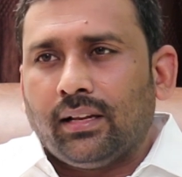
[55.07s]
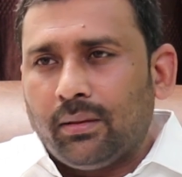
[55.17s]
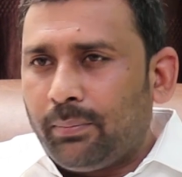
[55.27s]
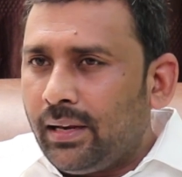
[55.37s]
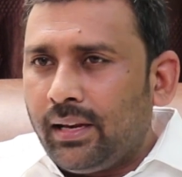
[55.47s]

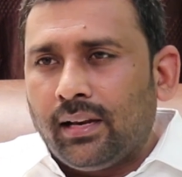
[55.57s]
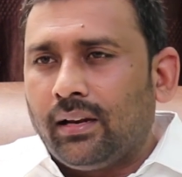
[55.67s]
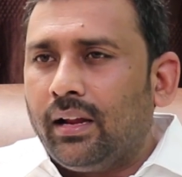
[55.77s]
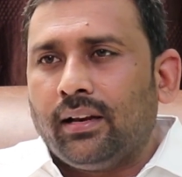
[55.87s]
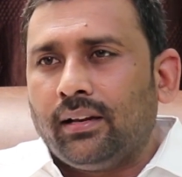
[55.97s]
ఏదో
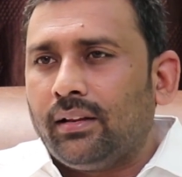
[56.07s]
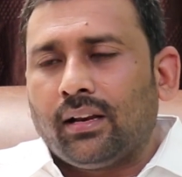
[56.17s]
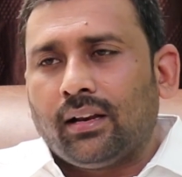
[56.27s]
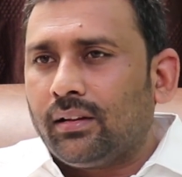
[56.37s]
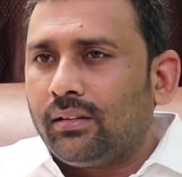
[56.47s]
పెళ్ళిళ్ళకి కానీ
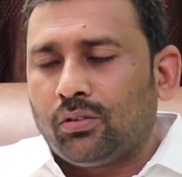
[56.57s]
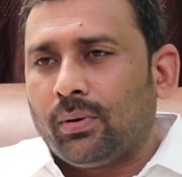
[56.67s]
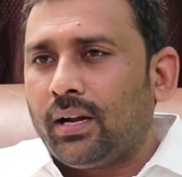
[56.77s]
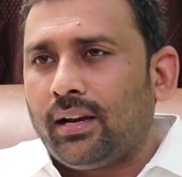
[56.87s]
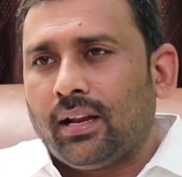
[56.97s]
ఏదైనా
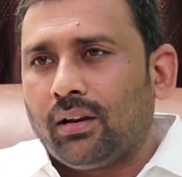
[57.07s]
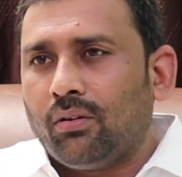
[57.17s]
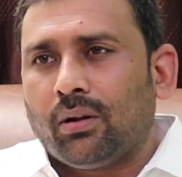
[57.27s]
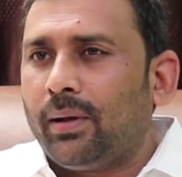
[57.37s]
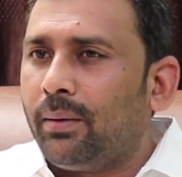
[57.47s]
శుభకార్యాలకు కూడా